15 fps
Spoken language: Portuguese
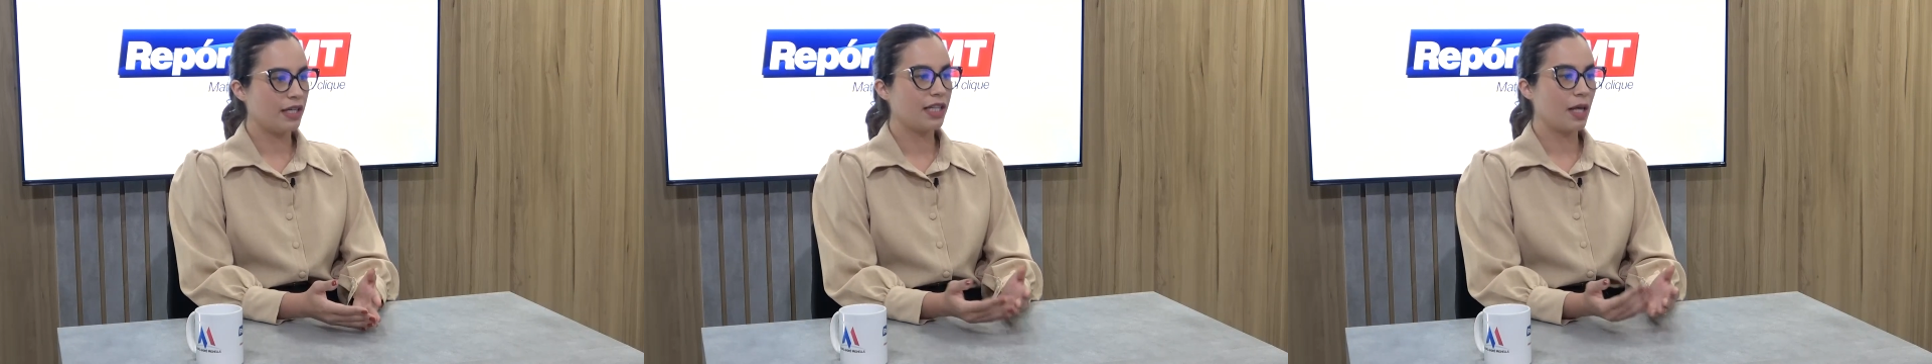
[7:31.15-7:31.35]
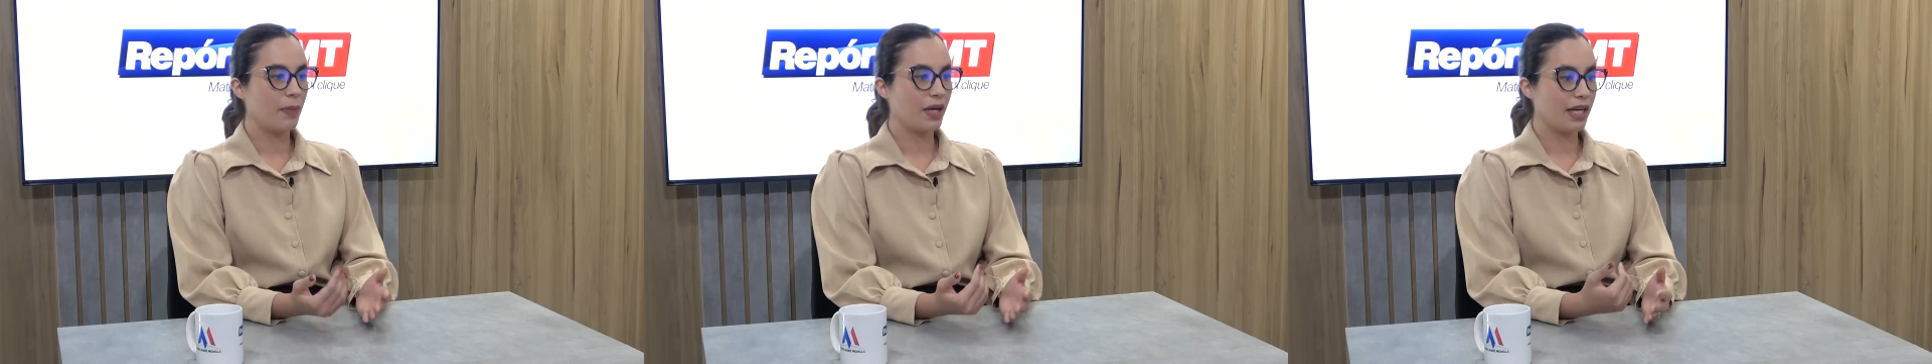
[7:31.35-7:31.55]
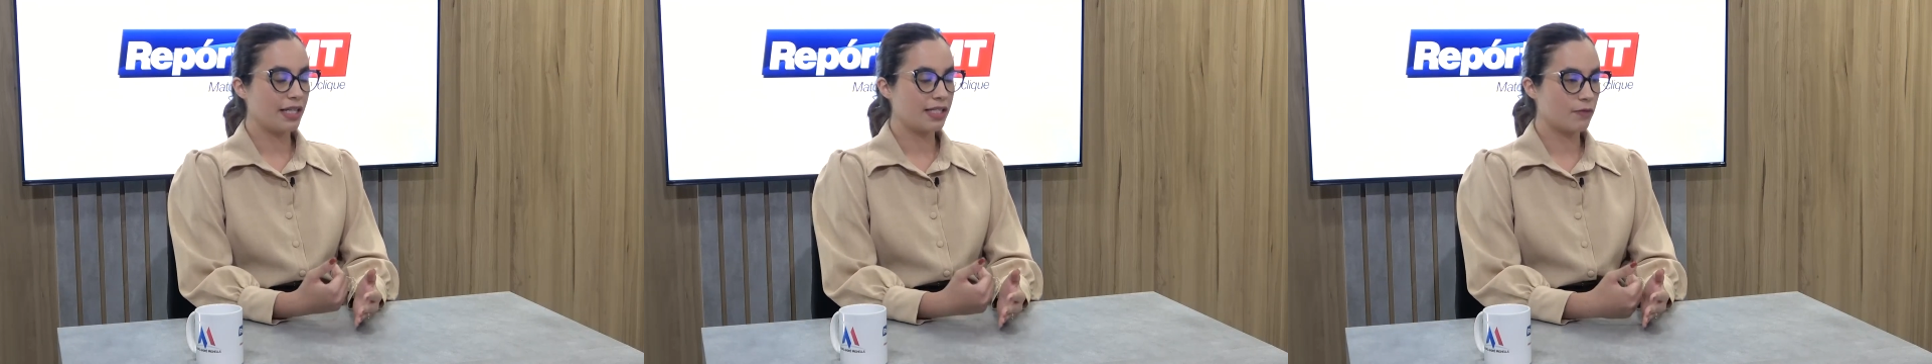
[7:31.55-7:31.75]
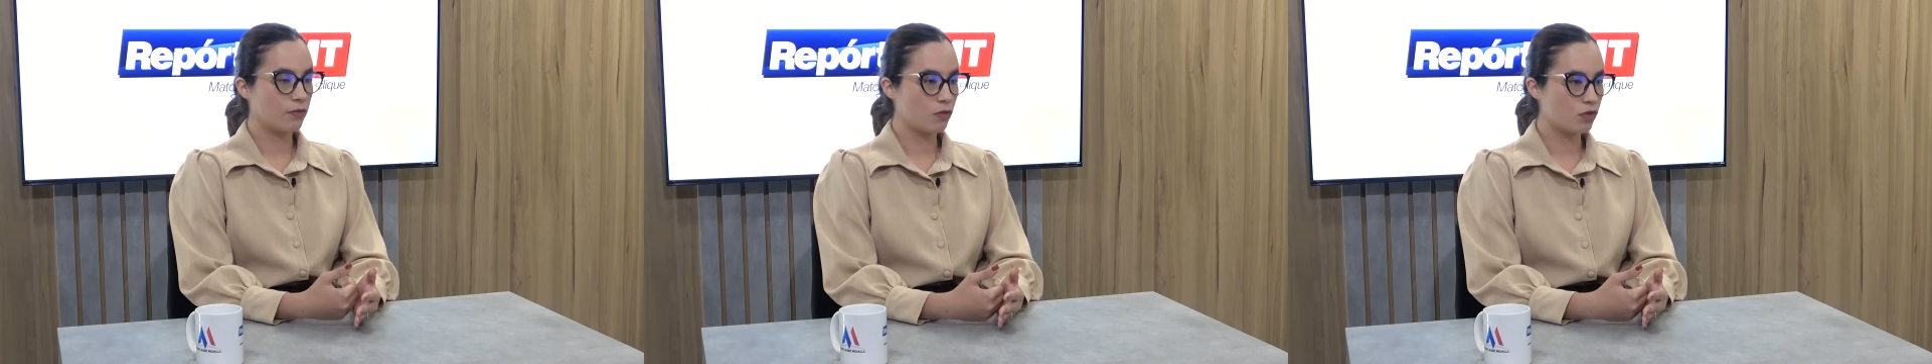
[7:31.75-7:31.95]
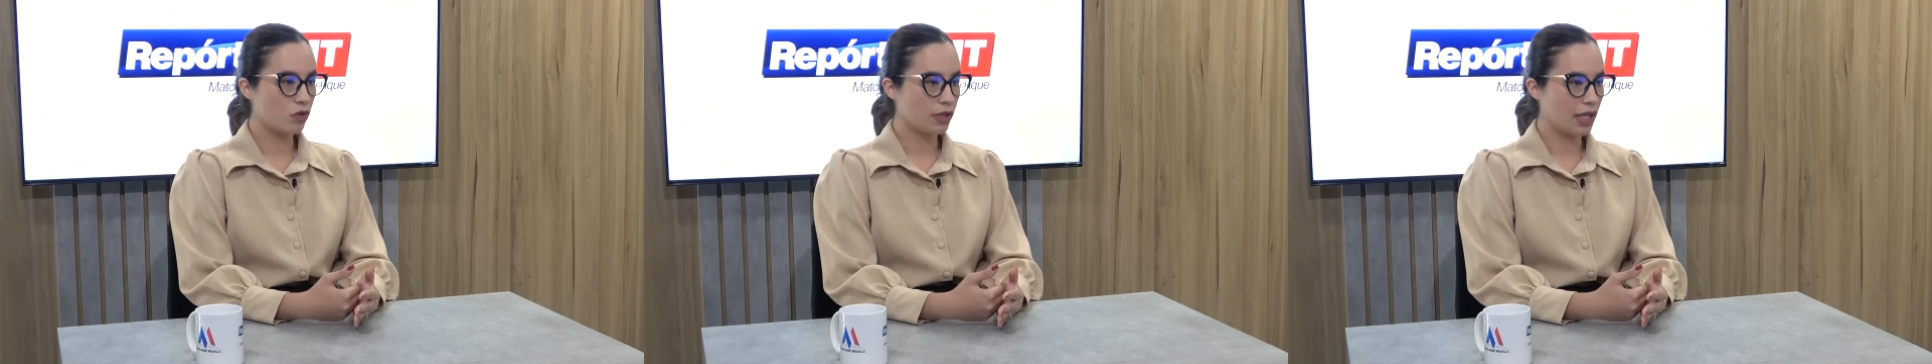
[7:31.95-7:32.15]
independência
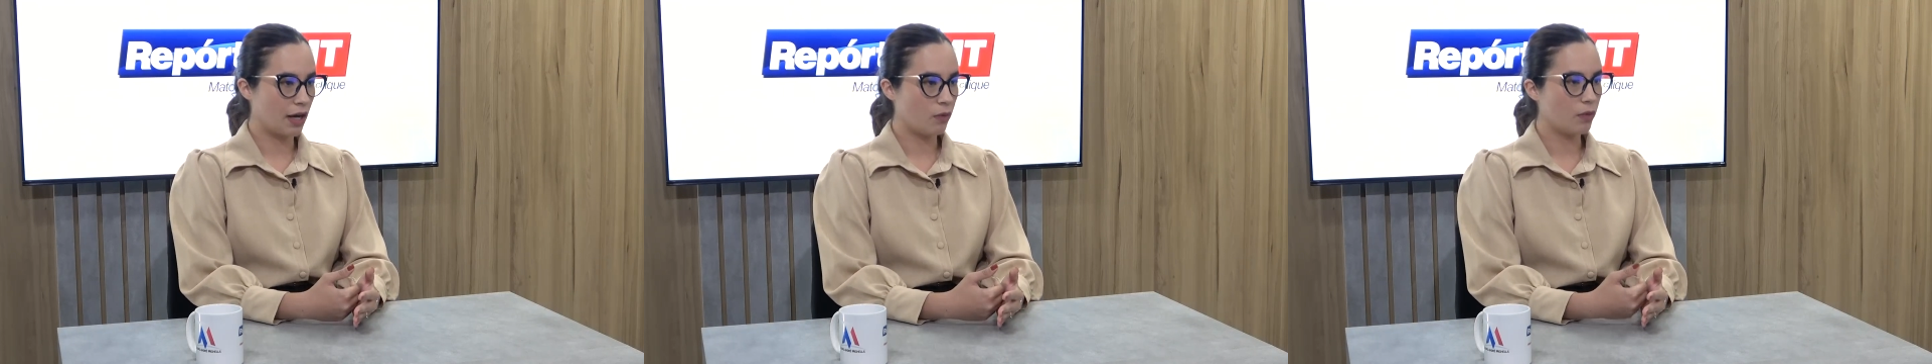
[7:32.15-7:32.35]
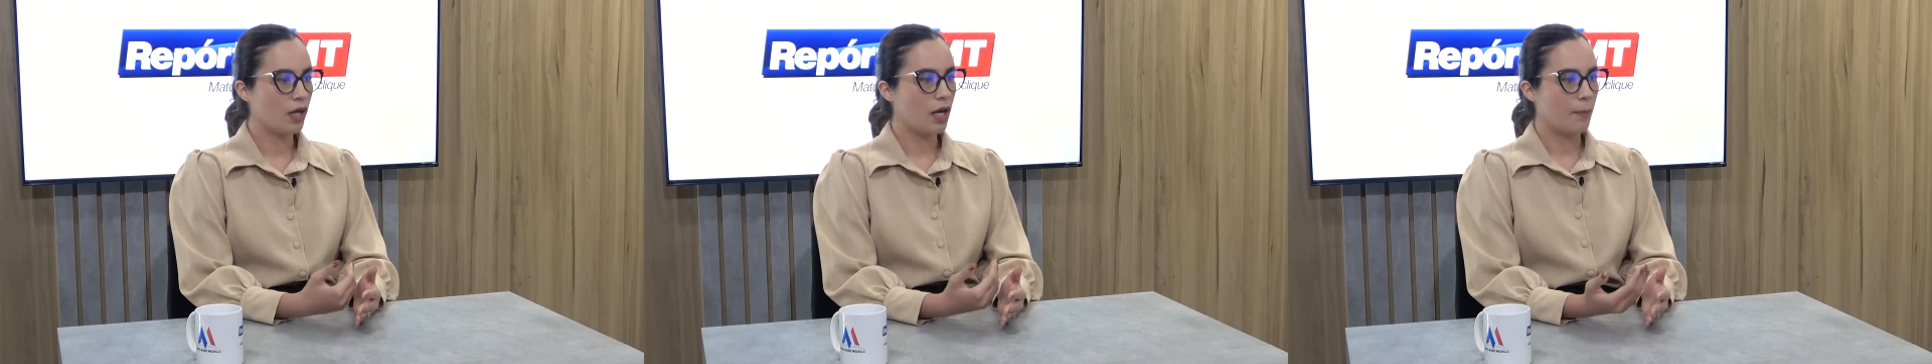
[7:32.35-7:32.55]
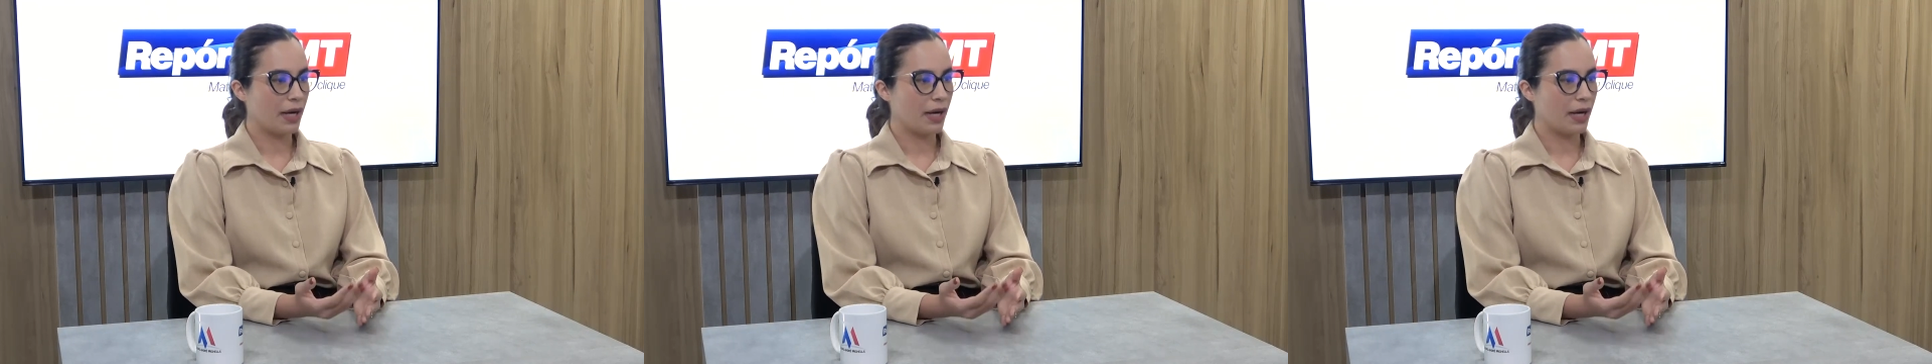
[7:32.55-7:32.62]
funcional